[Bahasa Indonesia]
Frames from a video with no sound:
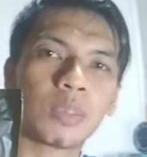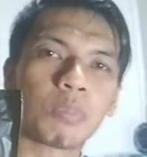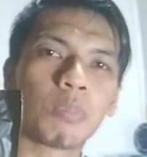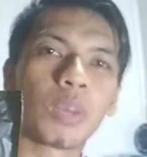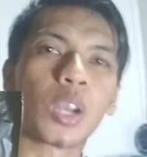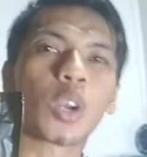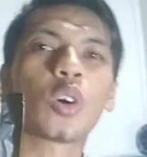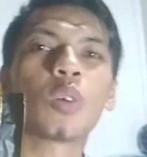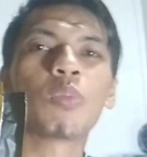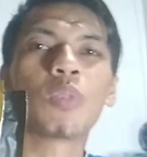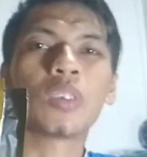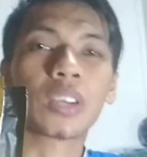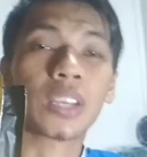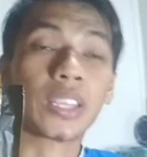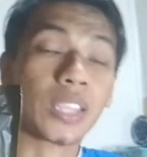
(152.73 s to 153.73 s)

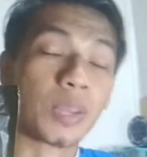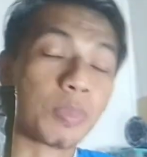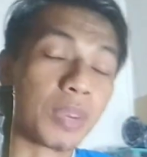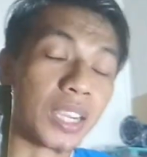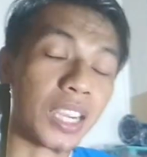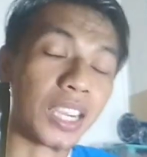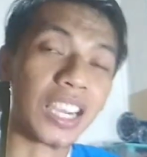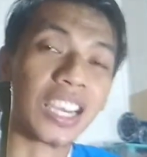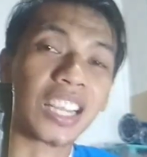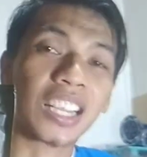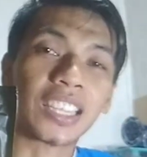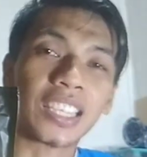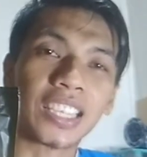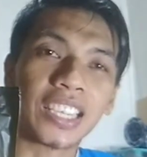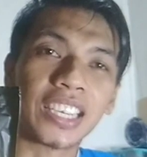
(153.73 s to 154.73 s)
Berhubung kita maka gak
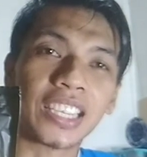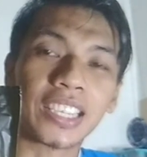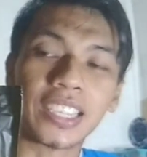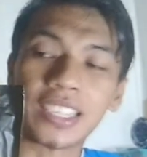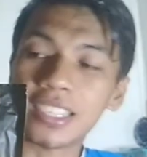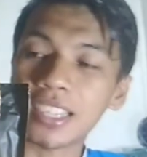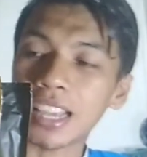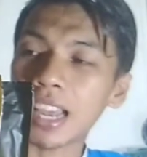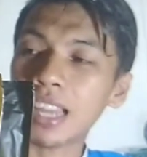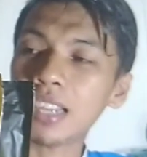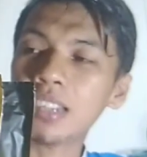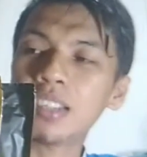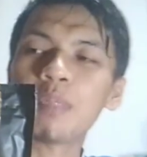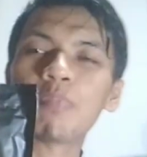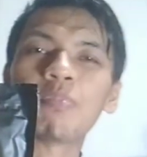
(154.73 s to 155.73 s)
ngerti
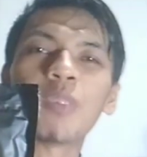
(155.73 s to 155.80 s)
gini-ginian,